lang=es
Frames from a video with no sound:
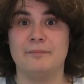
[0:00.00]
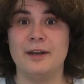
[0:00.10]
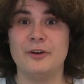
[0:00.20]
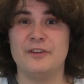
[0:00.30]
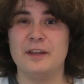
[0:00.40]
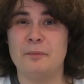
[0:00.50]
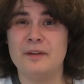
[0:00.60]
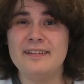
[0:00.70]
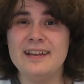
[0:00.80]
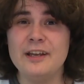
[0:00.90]
embargo,
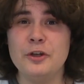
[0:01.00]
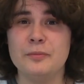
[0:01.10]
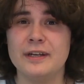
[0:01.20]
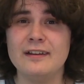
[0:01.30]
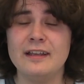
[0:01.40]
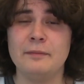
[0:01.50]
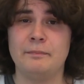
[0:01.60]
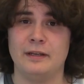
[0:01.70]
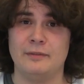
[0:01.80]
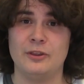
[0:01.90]
después de hacer innumerables
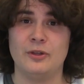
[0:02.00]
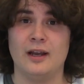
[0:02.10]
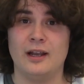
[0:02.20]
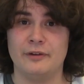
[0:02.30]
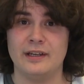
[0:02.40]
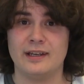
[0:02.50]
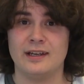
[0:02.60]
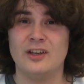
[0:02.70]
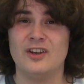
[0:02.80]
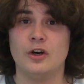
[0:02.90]
experimentos a la
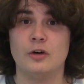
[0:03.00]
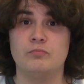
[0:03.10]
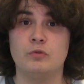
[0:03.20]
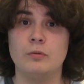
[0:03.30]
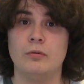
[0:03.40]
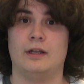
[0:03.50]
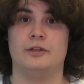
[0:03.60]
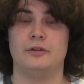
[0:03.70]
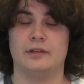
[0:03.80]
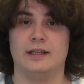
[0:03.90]
orina, obtuvo
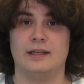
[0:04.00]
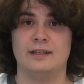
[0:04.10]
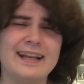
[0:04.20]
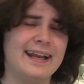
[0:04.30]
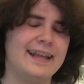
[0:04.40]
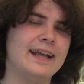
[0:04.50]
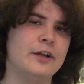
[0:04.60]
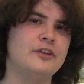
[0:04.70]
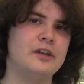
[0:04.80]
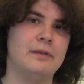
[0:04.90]
una torta, que él creía
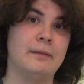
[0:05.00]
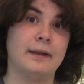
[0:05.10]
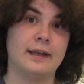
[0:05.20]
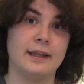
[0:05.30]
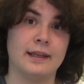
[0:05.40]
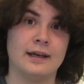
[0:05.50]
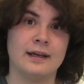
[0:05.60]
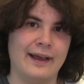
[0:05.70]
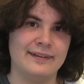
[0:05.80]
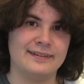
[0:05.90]
que no servía para
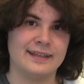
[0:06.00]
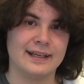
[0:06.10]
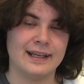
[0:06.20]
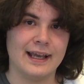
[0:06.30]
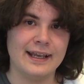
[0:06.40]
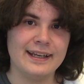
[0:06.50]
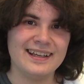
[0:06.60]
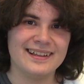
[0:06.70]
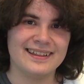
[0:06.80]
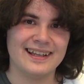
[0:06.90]
nada, hasta que el
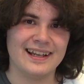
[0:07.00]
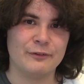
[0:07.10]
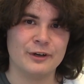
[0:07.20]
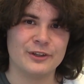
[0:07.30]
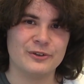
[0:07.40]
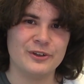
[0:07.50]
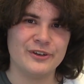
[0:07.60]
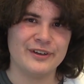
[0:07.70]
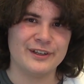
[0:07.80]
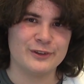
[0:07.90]
aire del
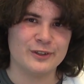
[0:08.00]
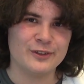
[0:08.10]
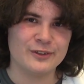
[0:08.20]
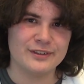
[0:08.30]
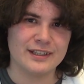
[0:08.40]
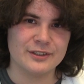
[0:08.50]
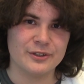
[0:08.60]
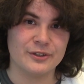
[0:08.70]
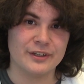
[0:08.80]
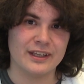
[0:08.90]
laboratorio entró en
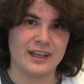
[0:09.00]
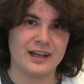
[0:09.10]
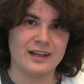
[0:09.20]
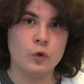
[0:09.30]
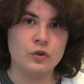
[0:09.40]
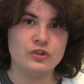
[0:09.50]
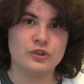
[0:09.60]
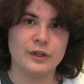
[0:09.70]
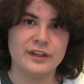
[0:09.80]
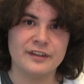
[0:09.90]
contacto con ella.
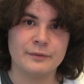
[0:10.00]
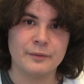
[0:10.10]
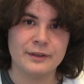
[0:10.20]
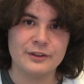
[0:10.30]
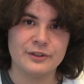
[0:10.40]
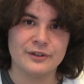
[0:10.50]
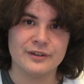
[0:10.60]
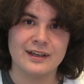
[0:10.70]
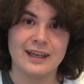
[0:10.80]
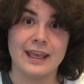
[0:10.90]
Justo en ese momento
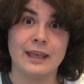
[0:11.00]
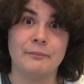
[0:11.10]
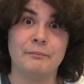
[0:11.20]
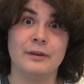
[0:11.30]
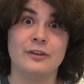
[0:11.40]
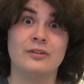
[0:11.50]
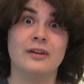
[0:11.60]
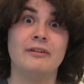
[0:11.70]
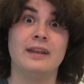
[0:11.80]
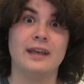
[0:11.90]

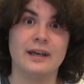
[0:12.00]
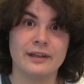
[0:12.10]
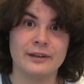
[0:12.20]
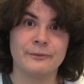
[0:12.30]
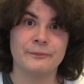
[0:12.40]
empezó a brillar.